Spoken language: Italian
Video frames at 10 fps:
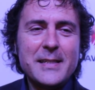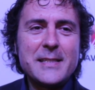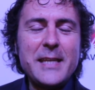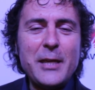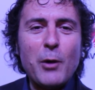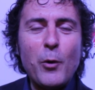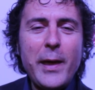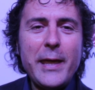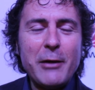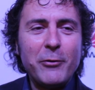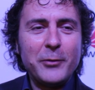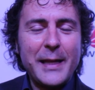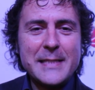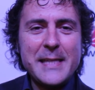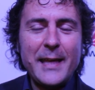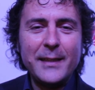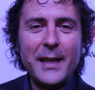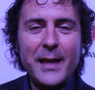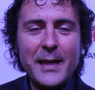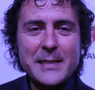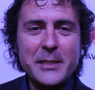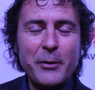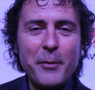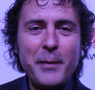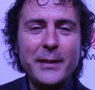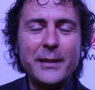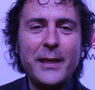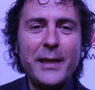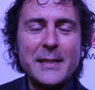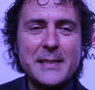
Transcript: Sì, Huawei è un'azienda estremamente